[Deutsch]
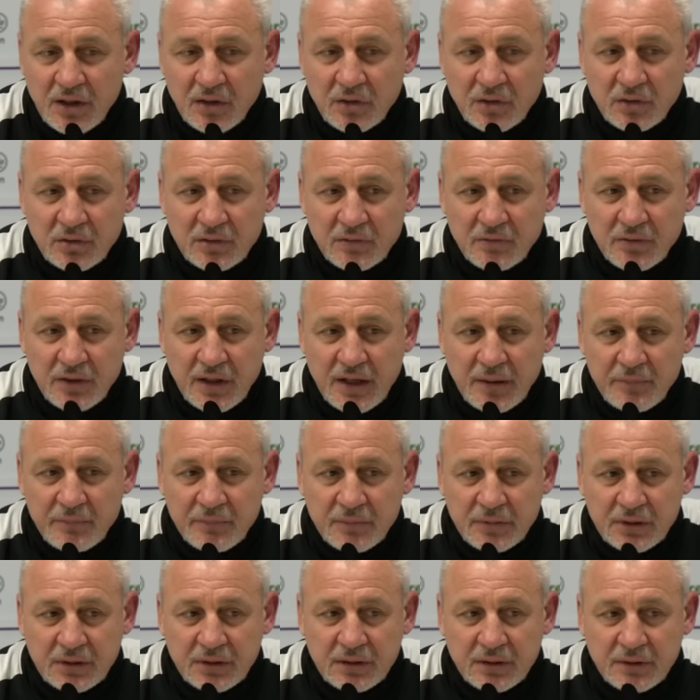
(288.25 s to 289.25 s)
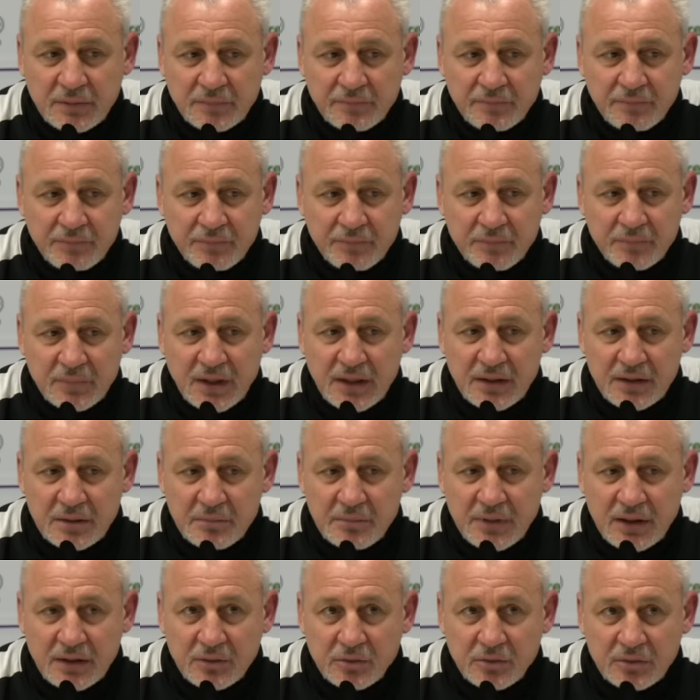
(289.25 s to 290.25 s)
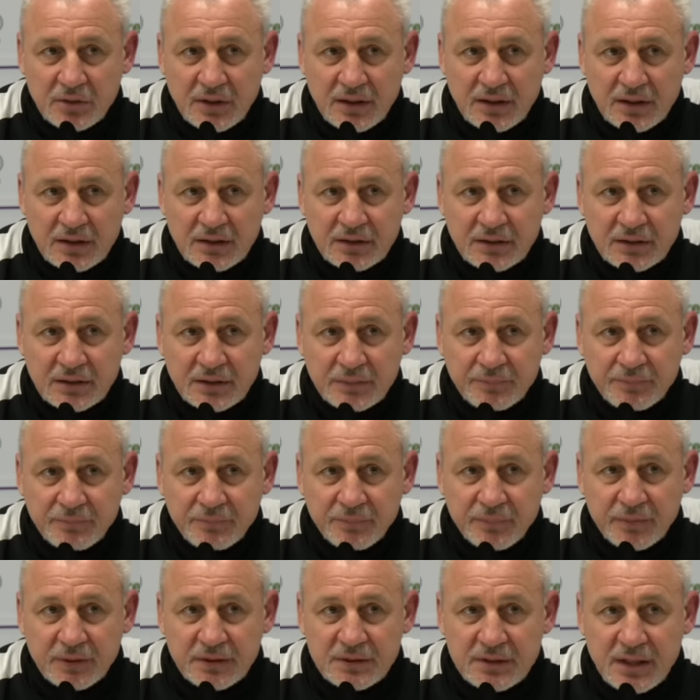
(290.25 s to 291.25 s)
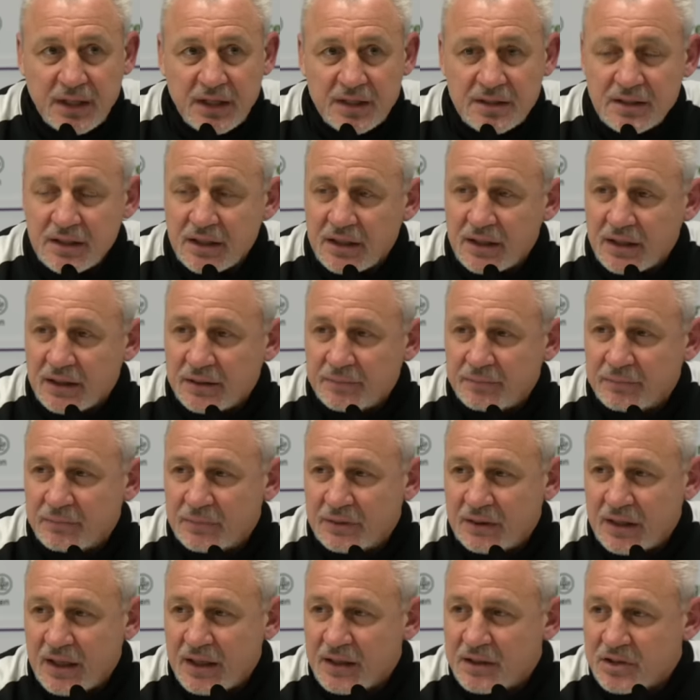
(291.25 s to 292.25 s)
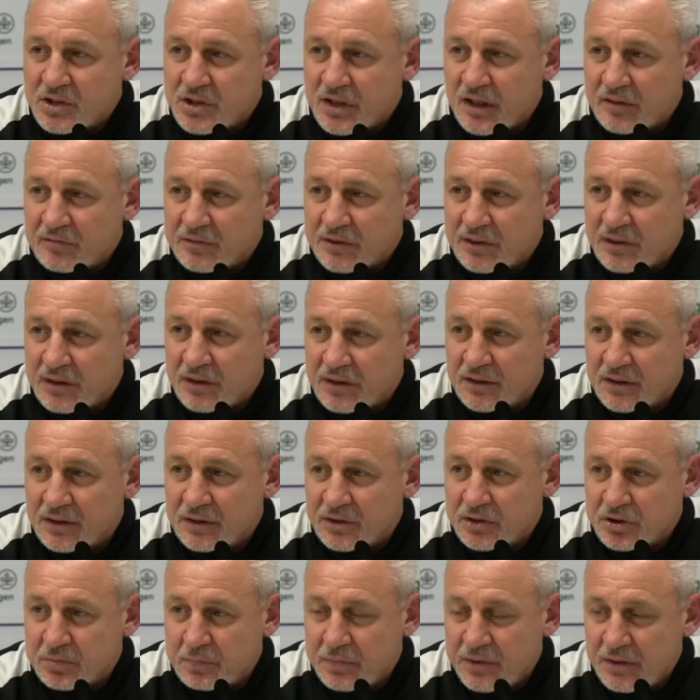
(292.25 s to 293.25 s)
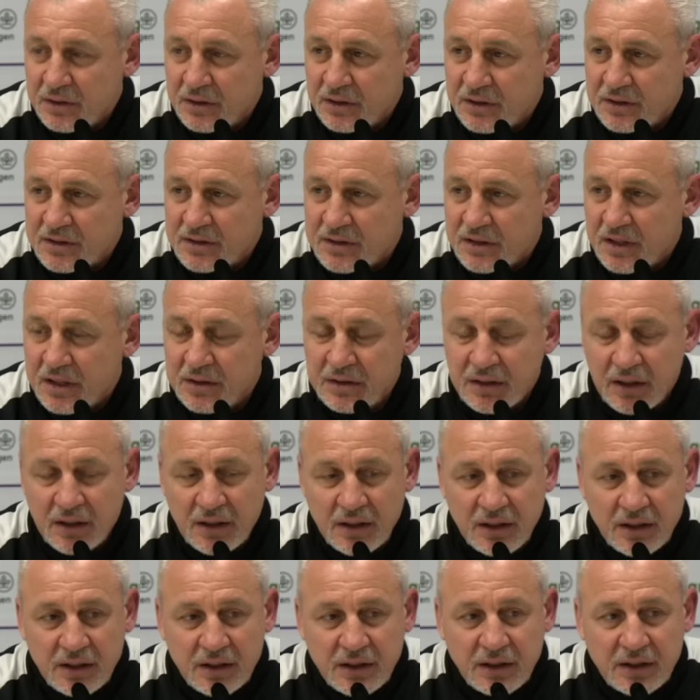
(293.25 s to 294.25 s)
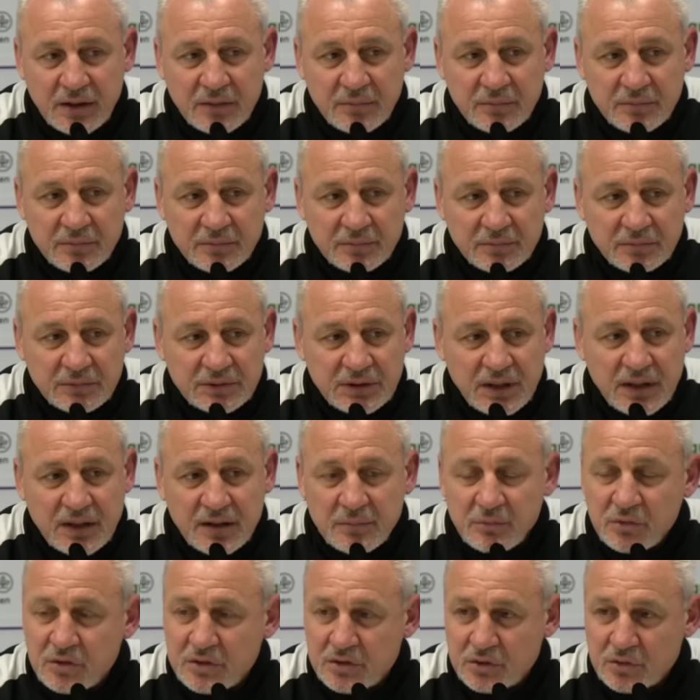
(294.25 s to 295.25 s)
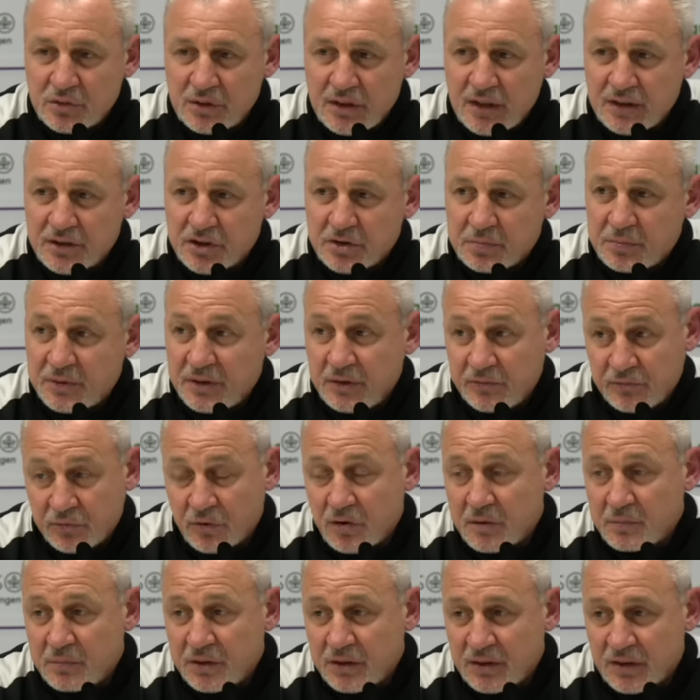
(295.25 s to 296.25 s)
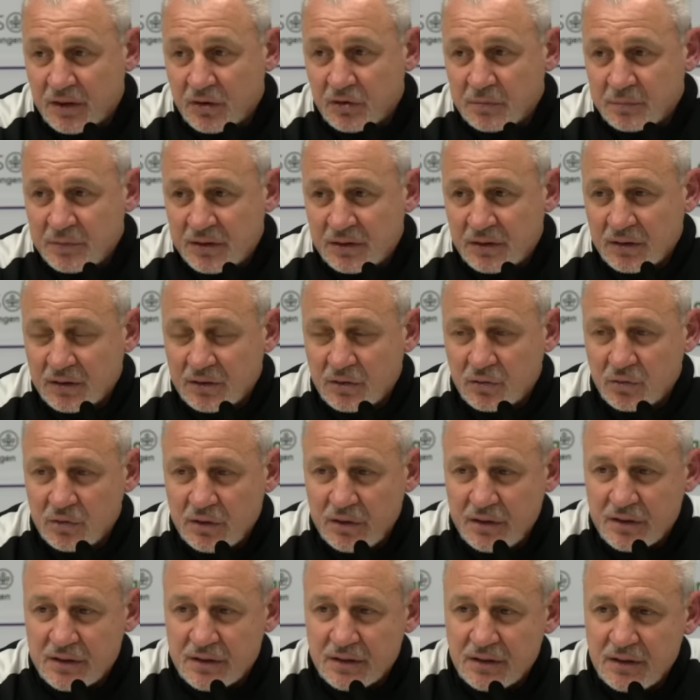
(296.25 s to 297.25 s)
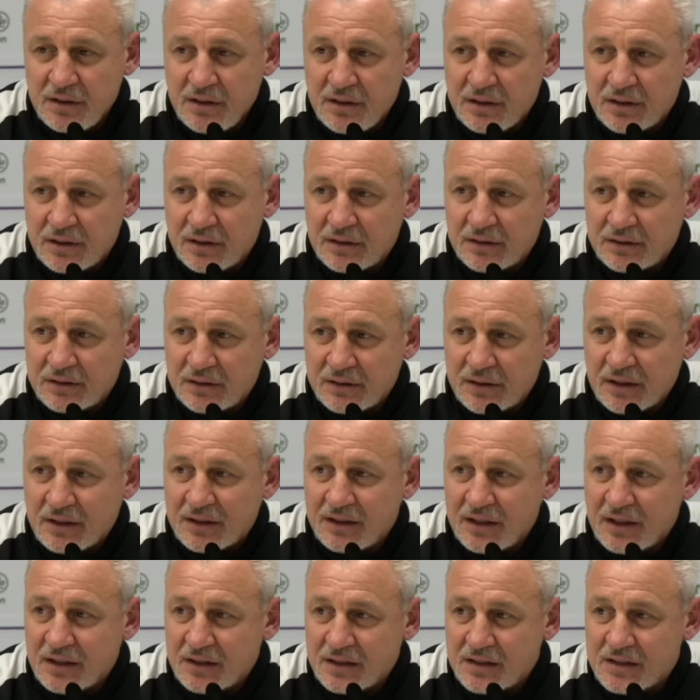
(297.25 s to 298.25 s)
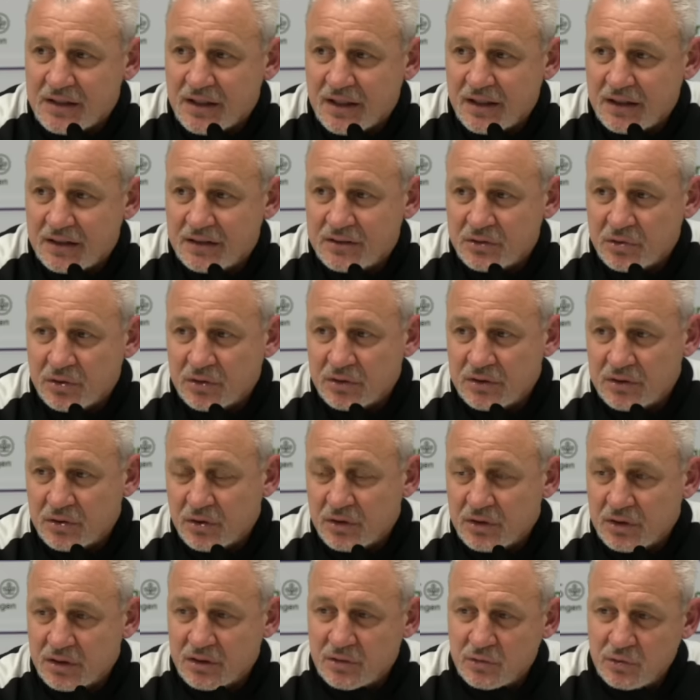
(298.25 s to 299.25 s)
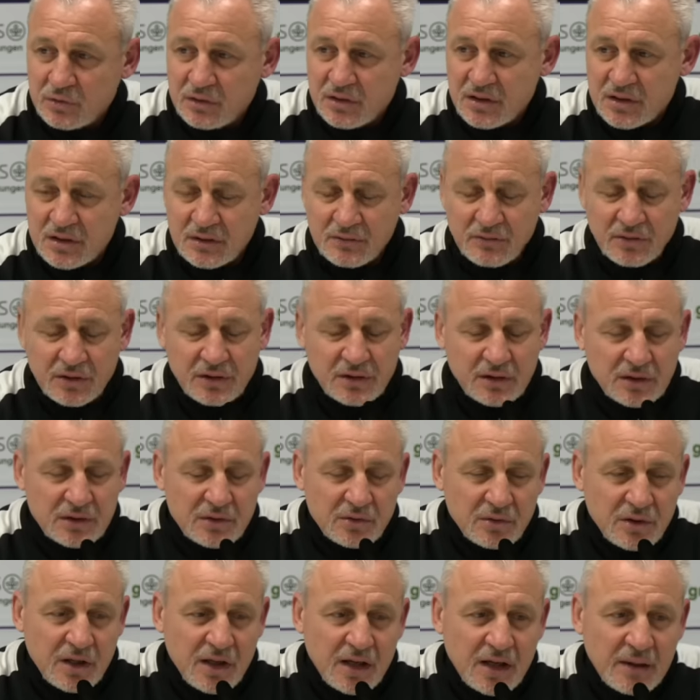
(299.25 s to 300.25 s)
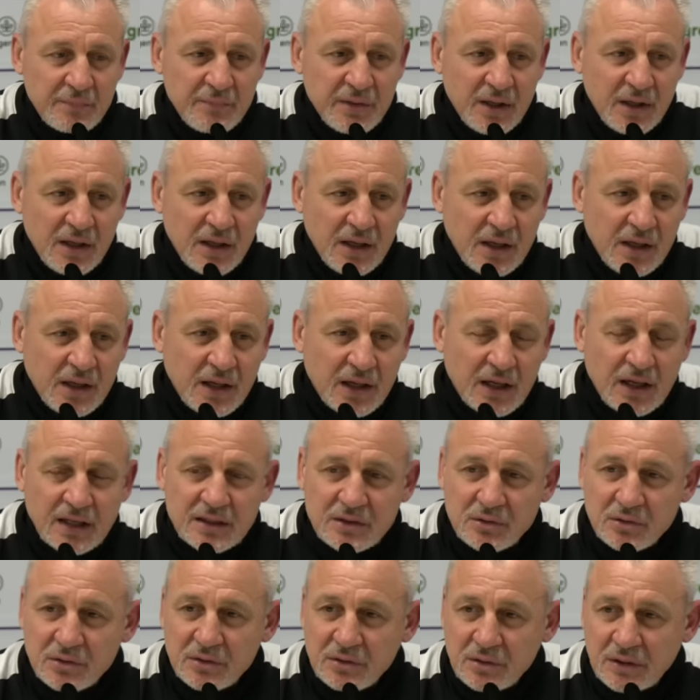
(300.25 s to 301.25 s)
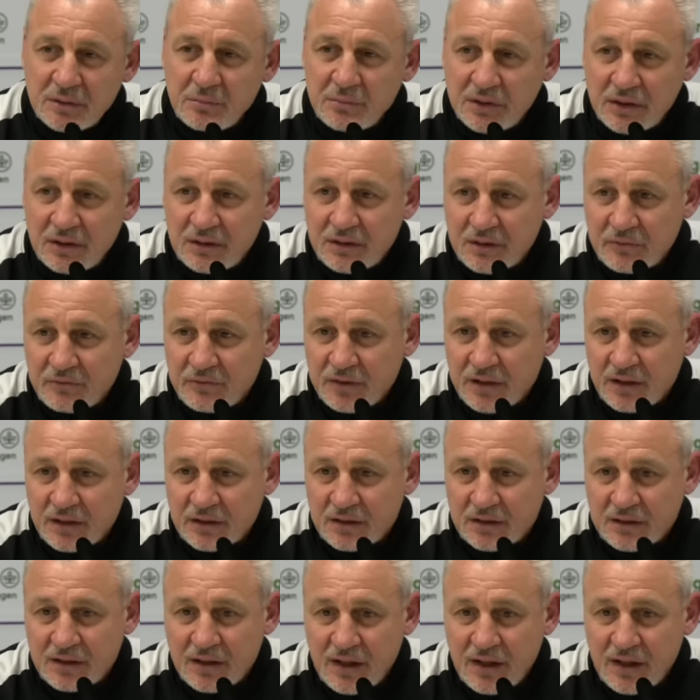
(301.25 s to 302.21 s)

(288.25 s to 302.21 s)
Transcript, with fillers: Und wir haben ähm, meiner Meinung nach ähm, sehr, sehr leidenschaftliches Spiel gesehen sehr emotionales Spiel. Ich freue mich auch mit den Kulissen hier nach langer Zeit so, solche Kulissen wieder zu haben. Also im Endeffekt,